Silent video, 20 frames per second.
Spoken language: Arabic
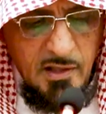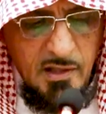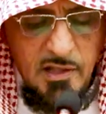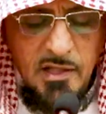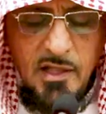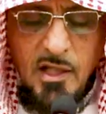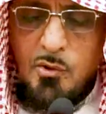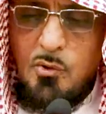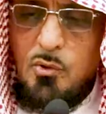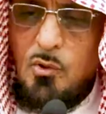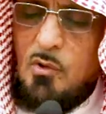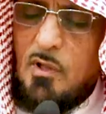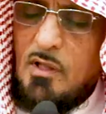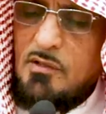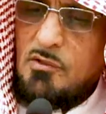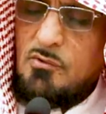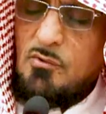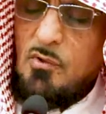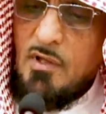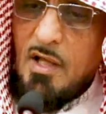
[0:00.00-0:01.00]
هي كلها
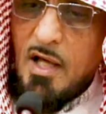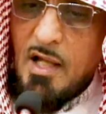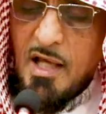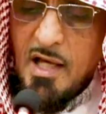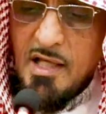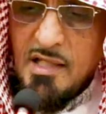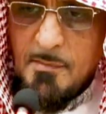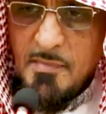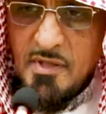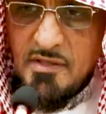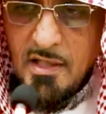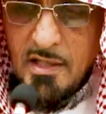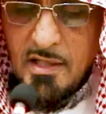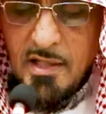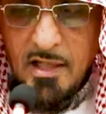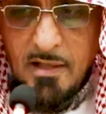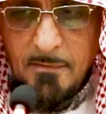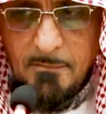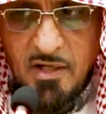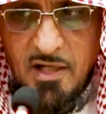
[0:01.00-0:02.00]
تدل على عظمة
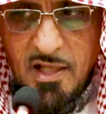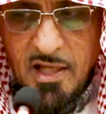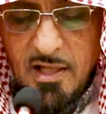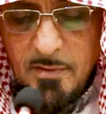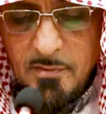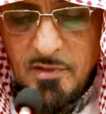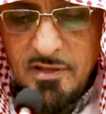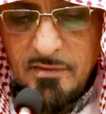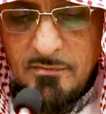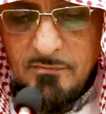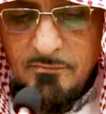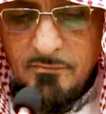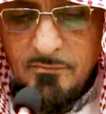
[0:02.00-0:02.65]
الله رب العالمين